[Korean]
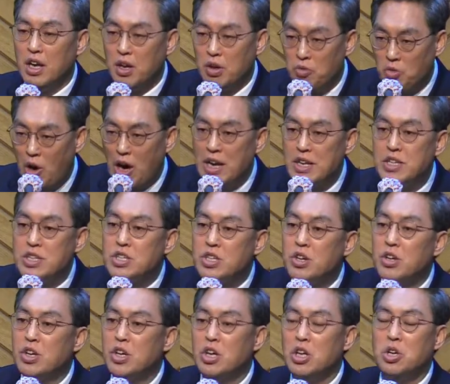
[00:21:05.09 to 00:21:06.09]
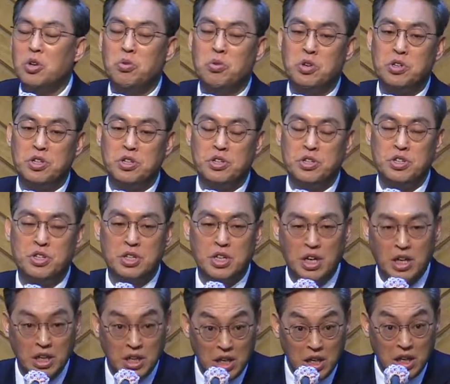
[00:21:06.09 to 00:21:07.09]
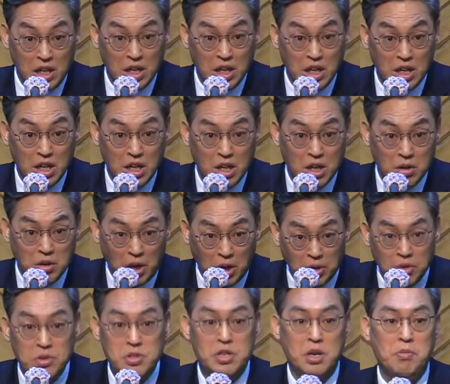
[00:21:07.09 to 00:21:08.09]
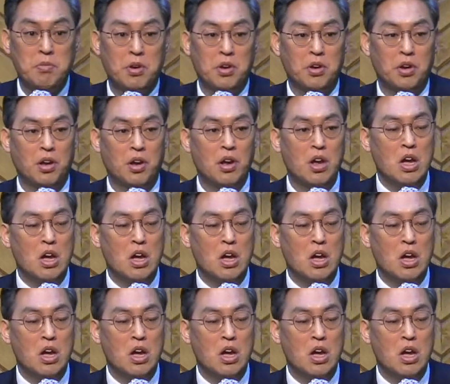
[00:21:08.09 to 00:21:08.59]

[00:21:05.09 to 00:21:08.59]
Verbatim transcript: 완성이 이루어지는 시간이 바로 새벽에.